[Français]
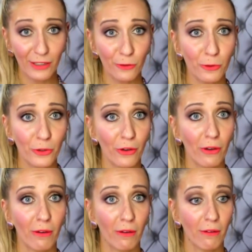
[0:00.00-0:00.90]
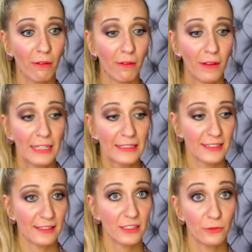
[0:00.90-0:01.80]
Donc
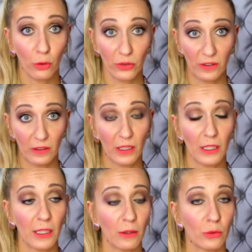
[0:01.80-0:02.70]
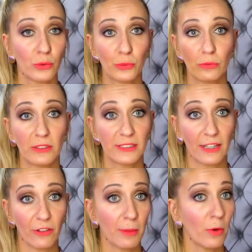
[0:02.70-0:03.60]
c'est un site français,
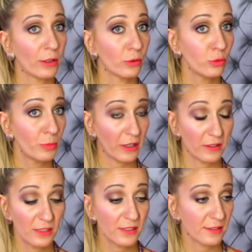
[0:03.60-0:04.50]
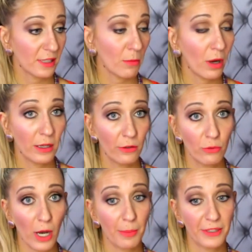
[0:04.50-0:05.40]
c'est vraiment un super site, sincèrement, allez le
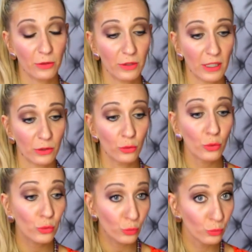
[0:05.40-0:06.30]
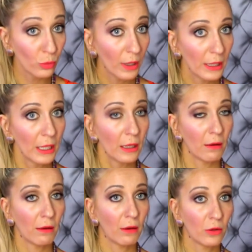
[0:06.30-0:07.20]
voir parce qu'il y a de tout.
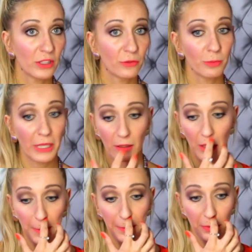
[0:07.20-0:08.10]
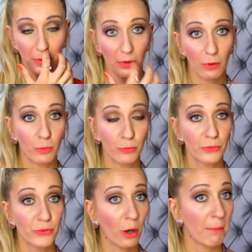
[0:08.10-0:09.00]
au niveau make-up,
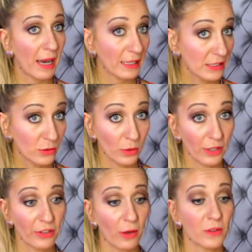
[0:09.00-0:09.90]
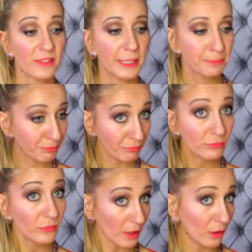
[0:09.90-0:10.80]
plusieurs marques qui sont référencées,
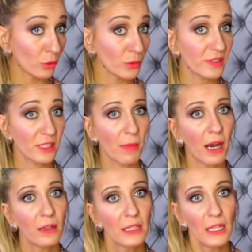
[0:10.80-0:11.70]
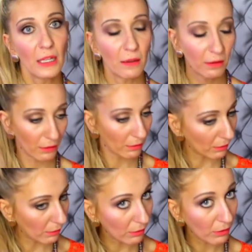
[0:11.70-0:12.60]
dont Sigma.
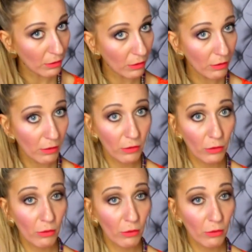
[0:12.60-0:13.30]
Euh,